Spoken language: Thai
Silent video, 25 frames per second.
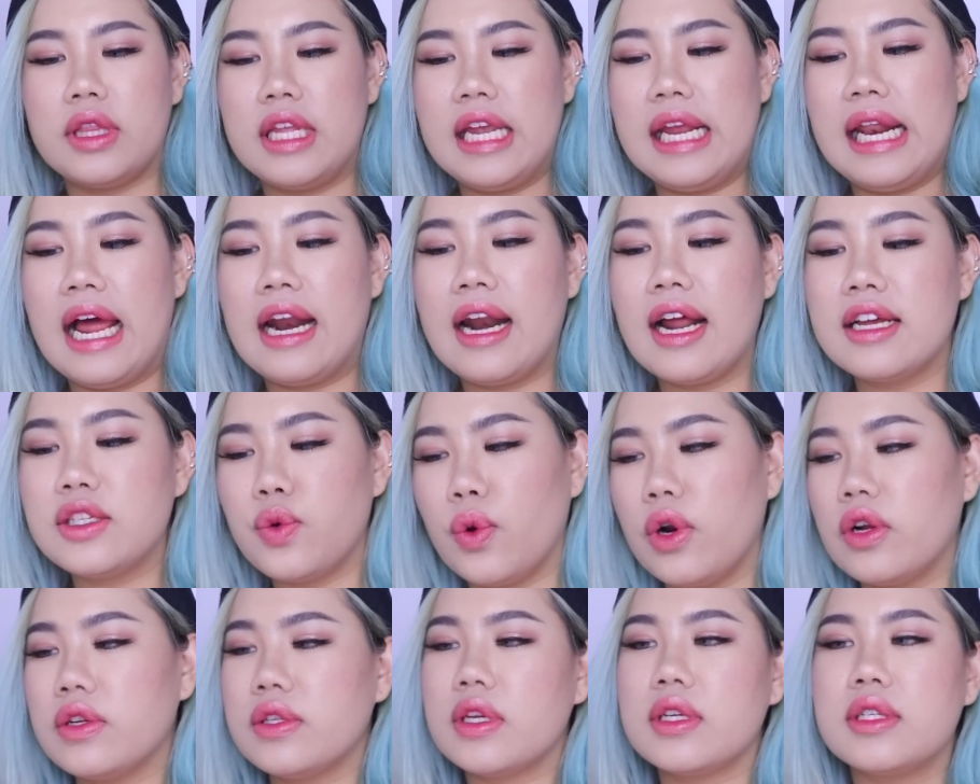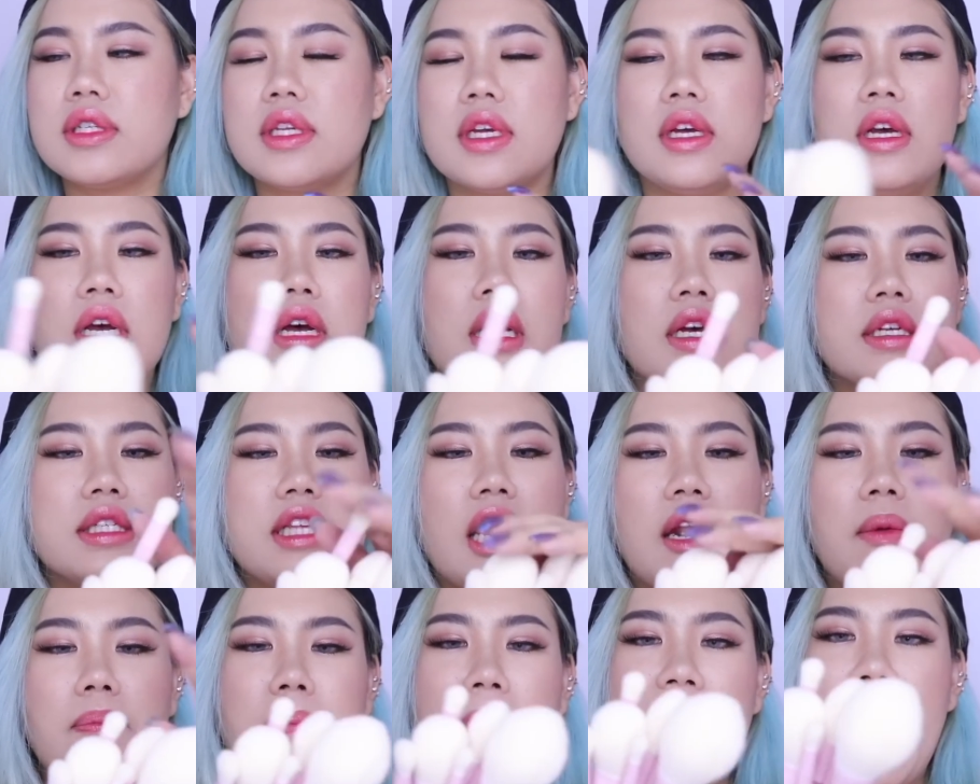กติแล้วถ้าสมมติเราจะซื้อเซ
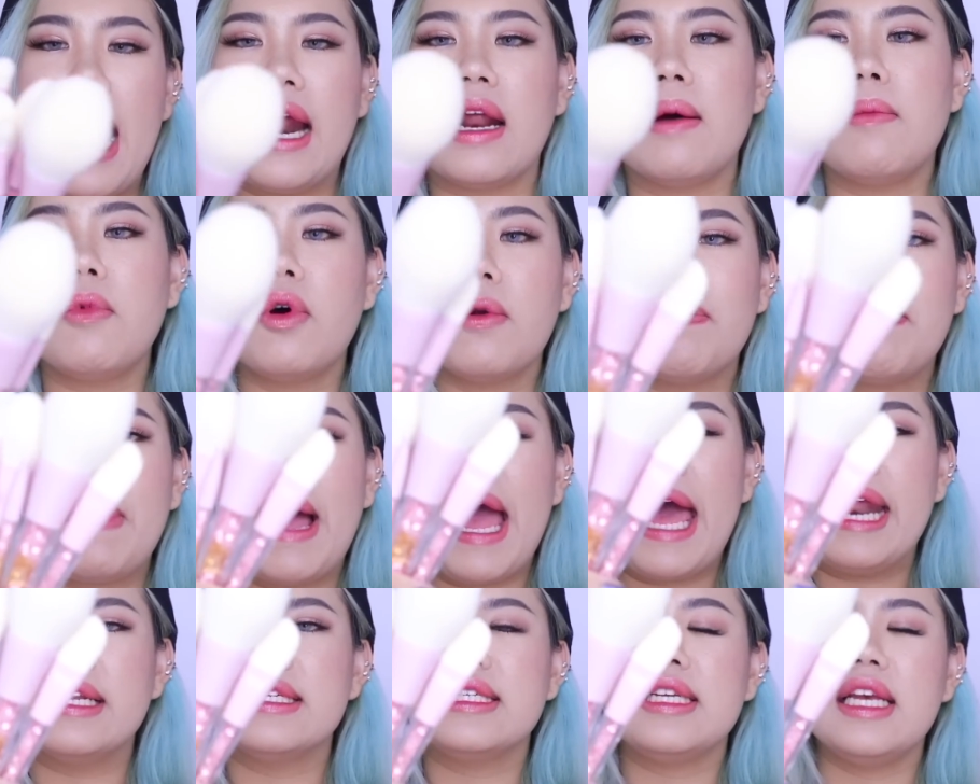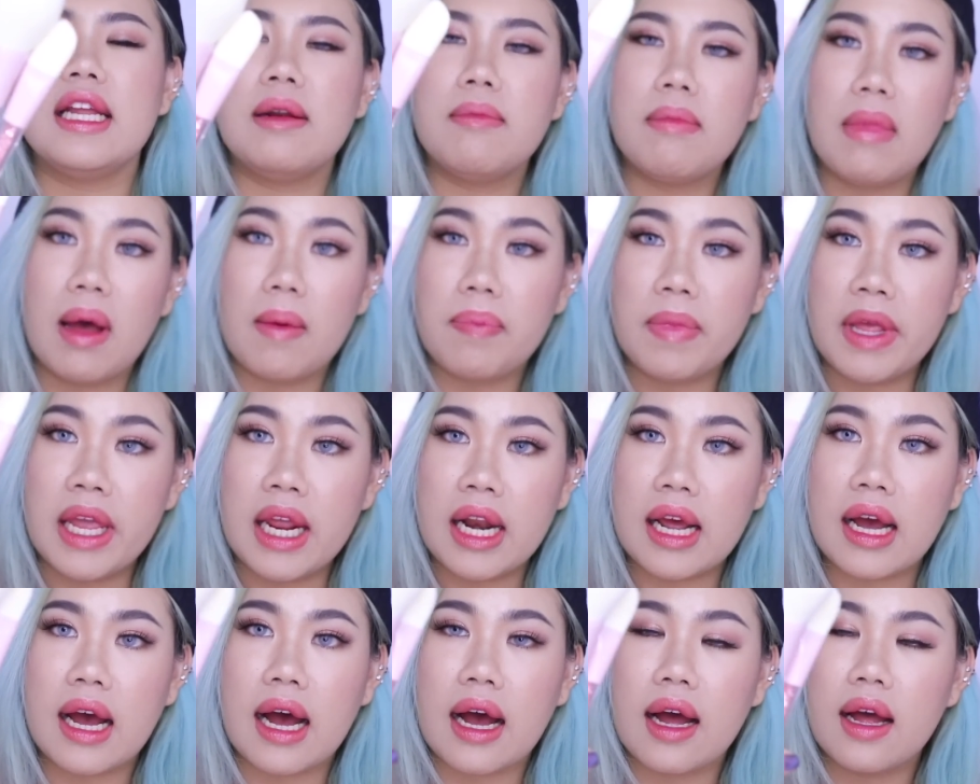ตแปลงทั้งหมด 8 ชิ้นแบบนี้
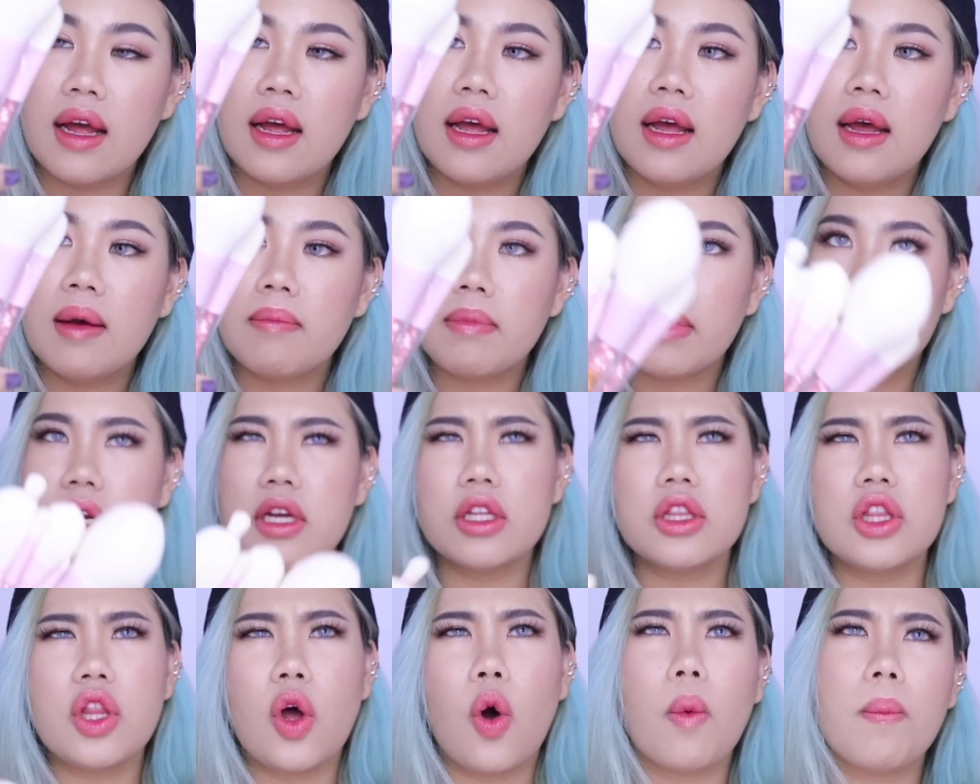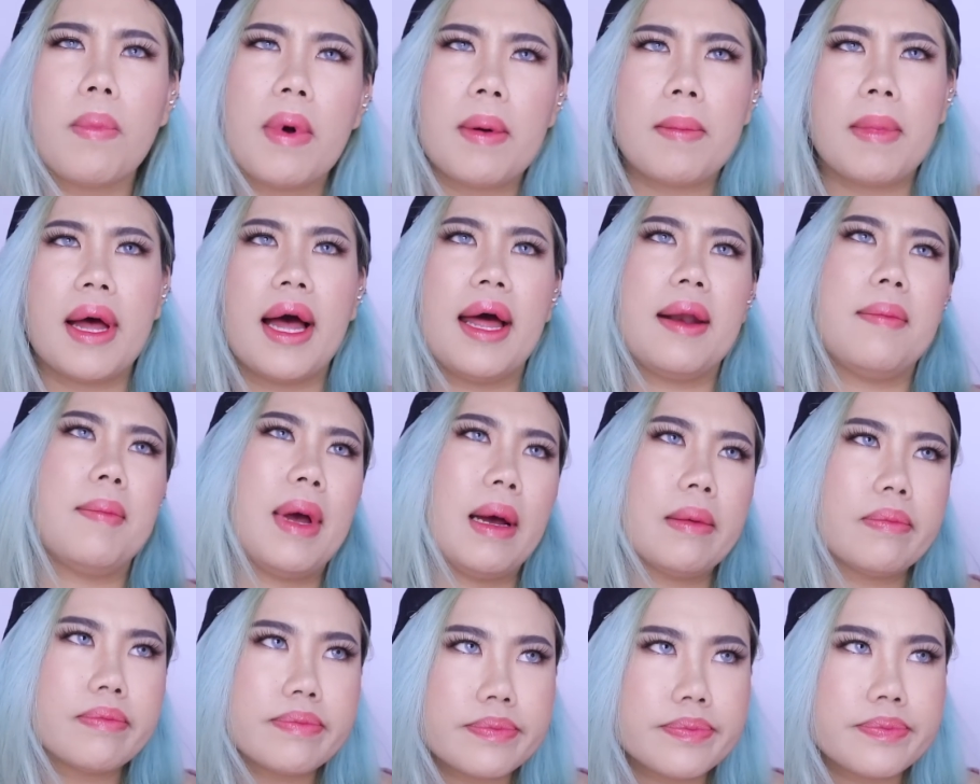นะคะ มันก็ตกประมาณ
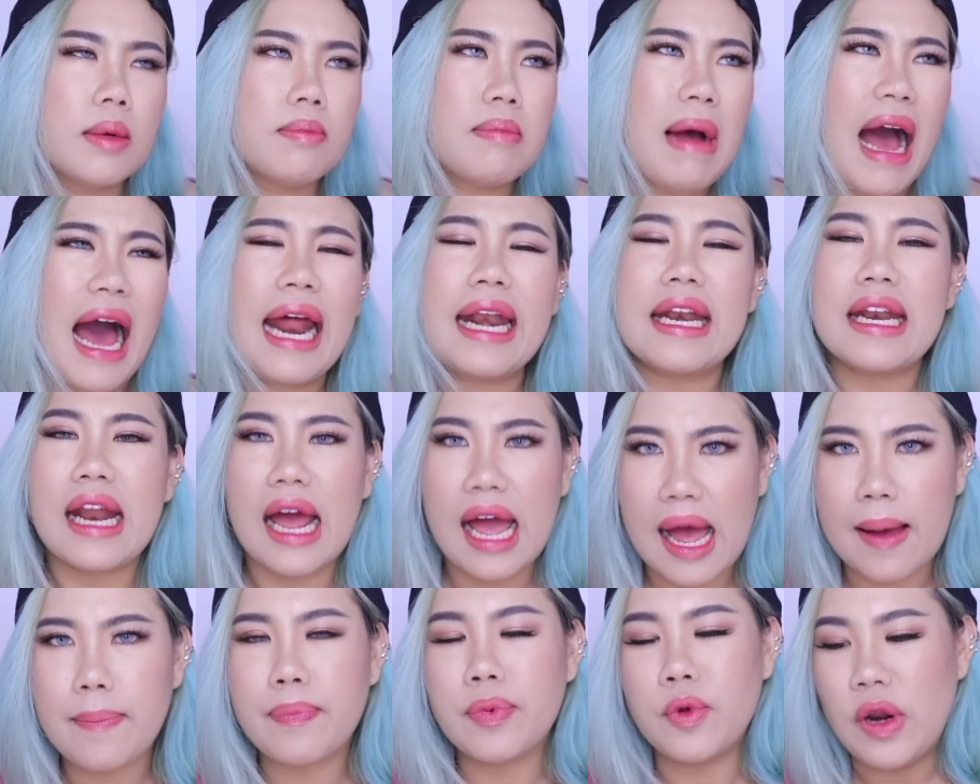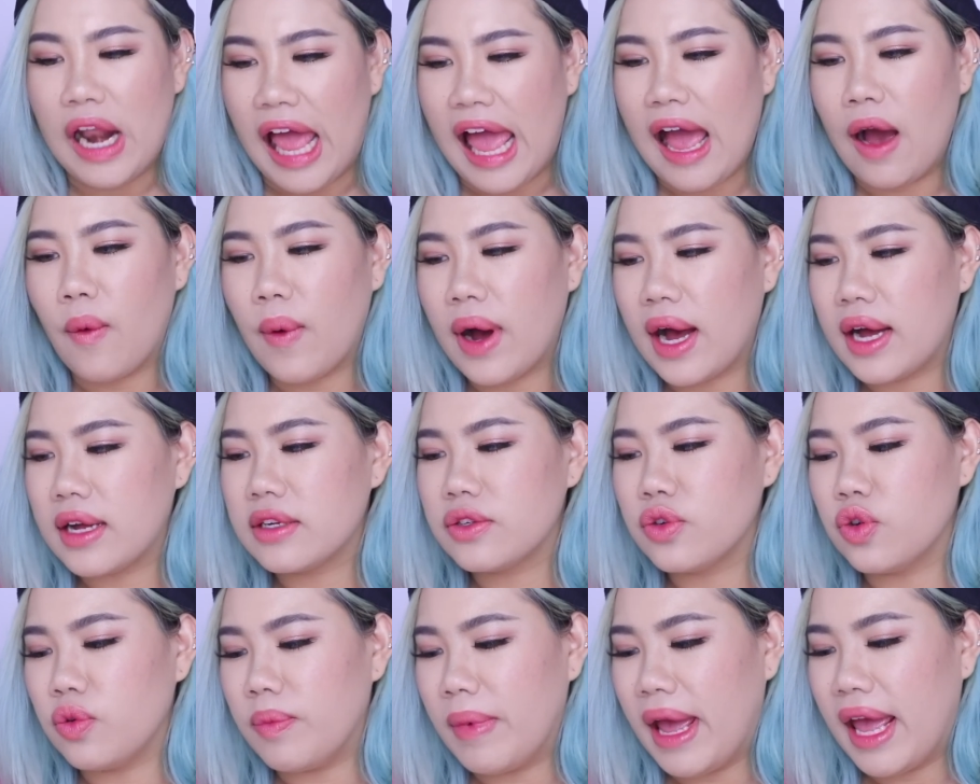แบบพันอัพอยู่แล้วอะ
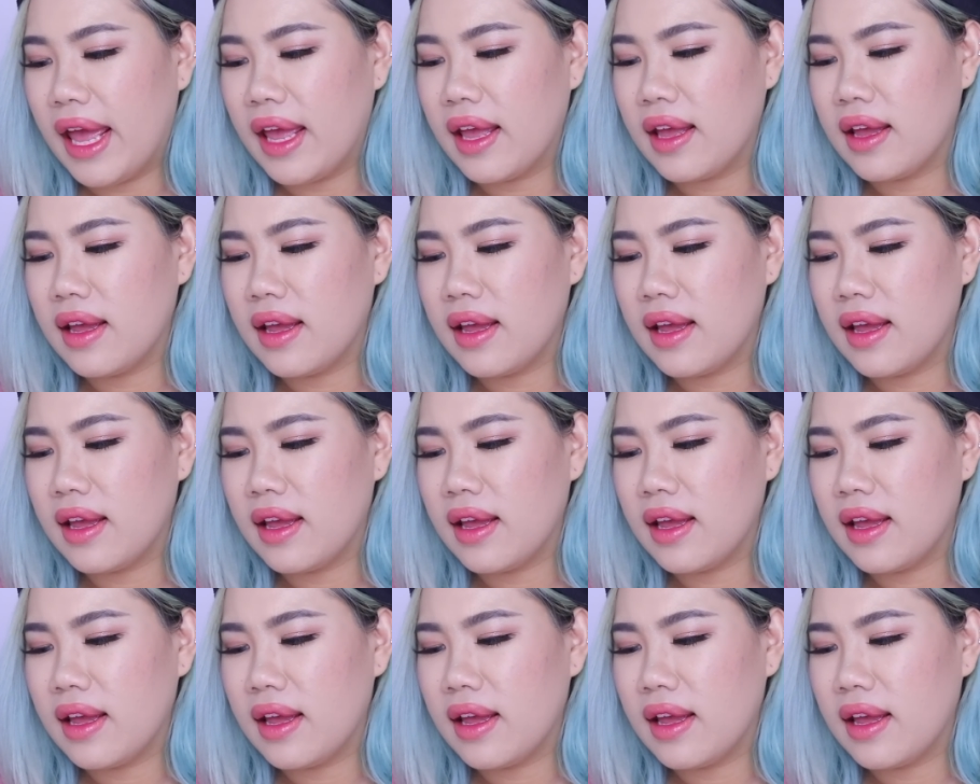ถูกไหม